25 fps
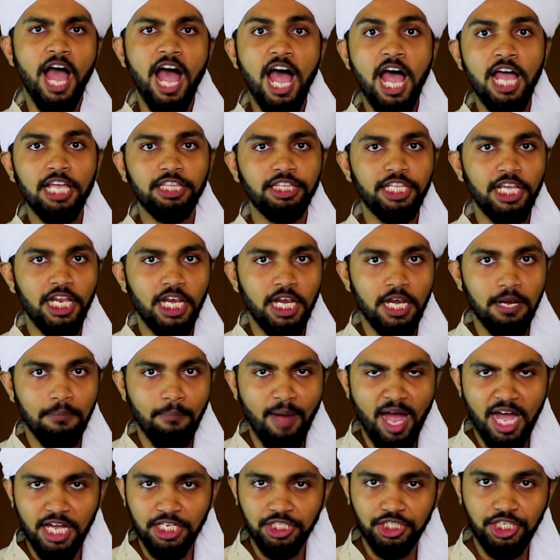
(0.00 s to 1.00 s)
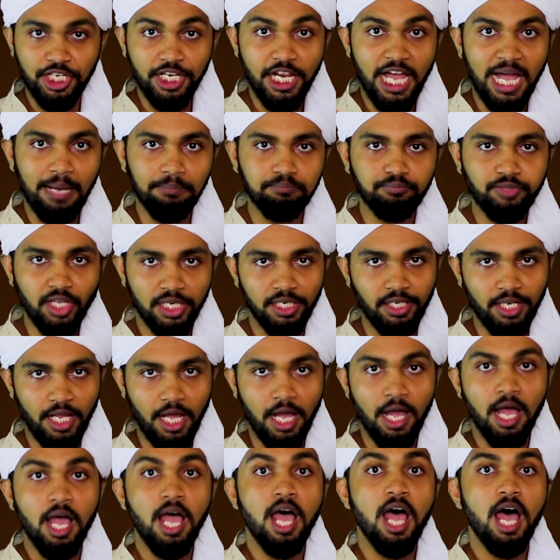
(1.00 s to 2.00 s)
عهد المانجل عبد
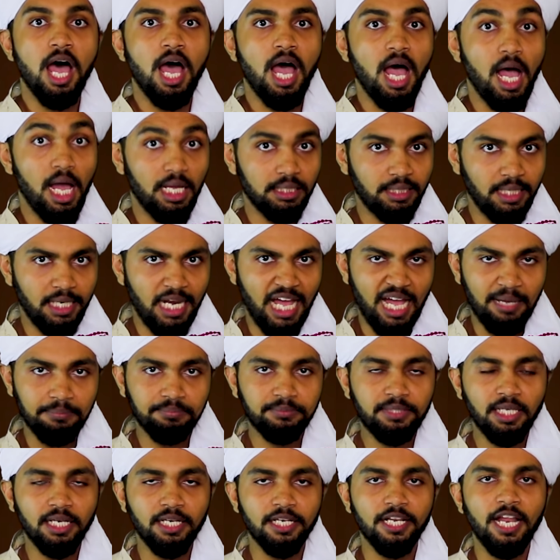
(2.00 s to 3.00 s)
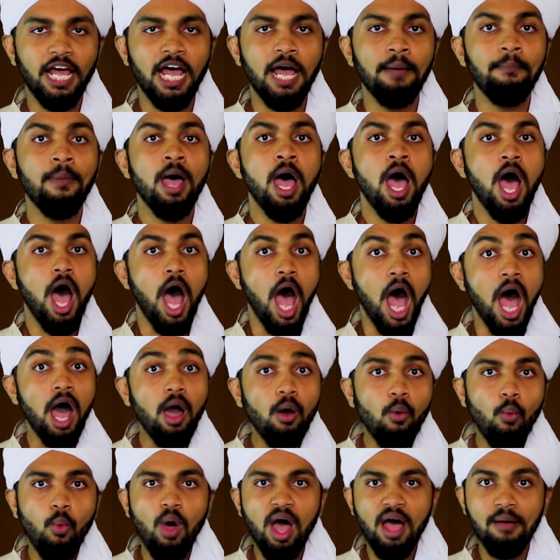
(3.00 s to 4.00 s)
الله خاض العبد الله
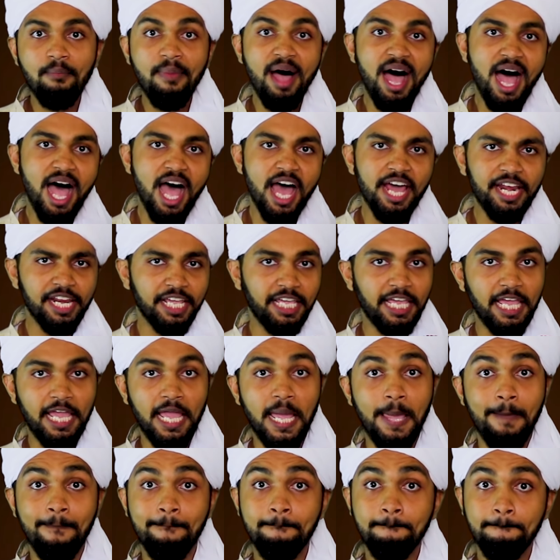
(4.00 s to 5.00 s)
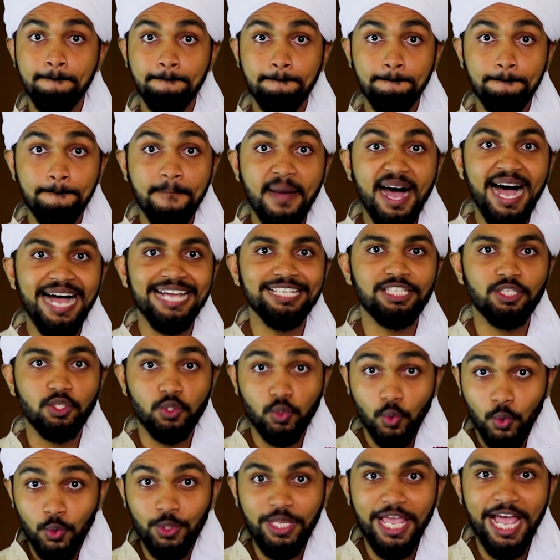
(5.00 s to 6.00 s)
أقوى معاركهم مع
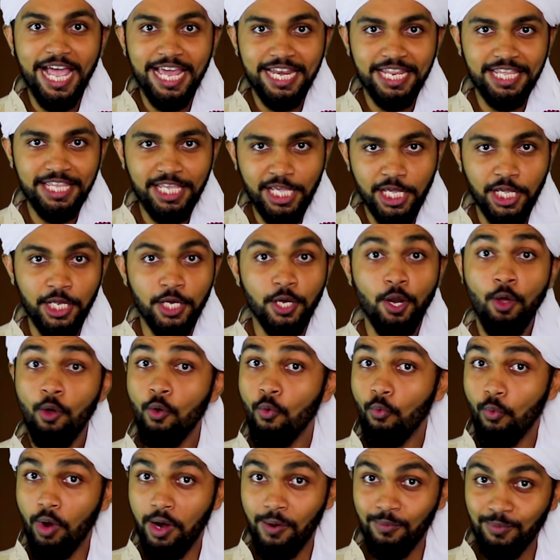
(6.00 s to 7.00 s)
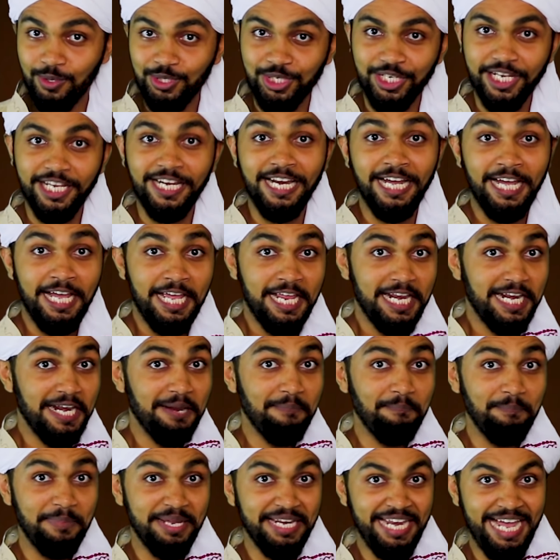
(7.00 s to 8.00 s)
السودانيين والمشكلة
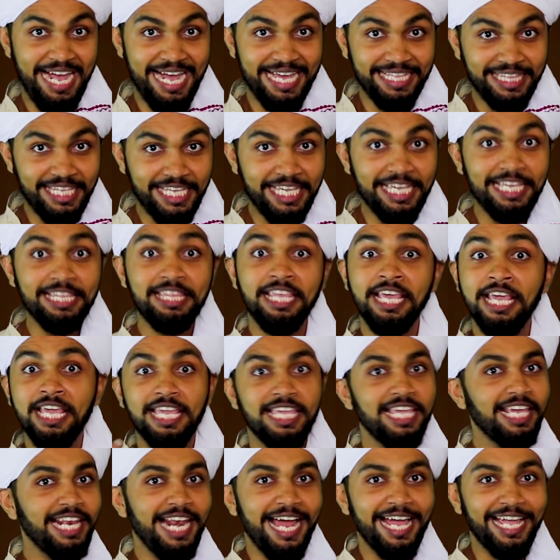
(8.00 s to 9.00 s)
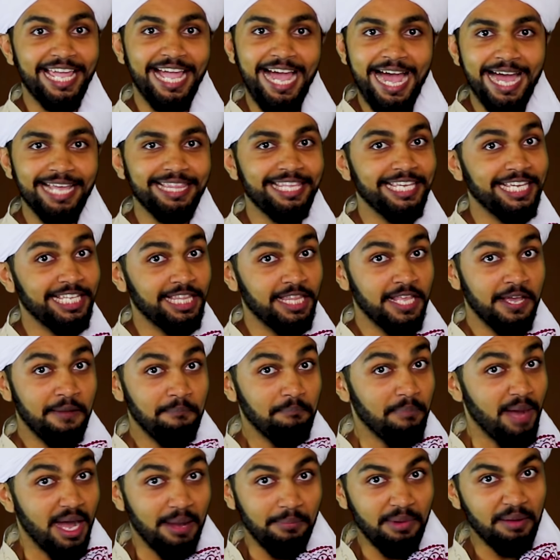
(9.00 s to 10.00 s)
لما حديد يلاقي حديد
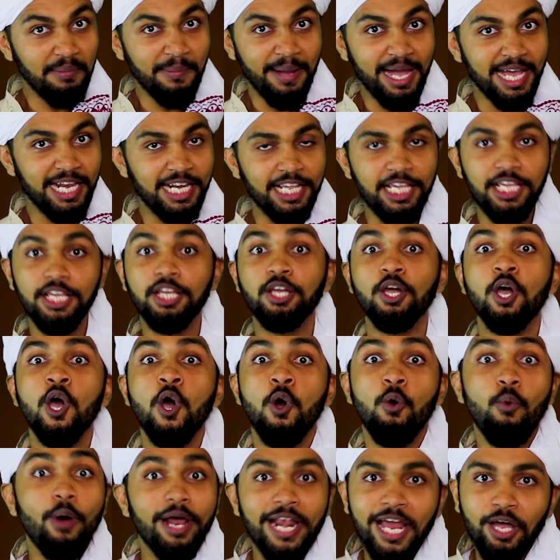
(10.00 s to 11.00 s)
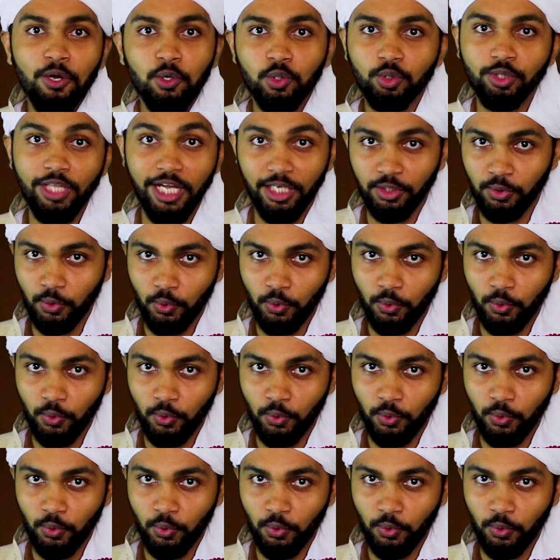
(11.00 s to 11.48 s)
ما مماليك ولا قطع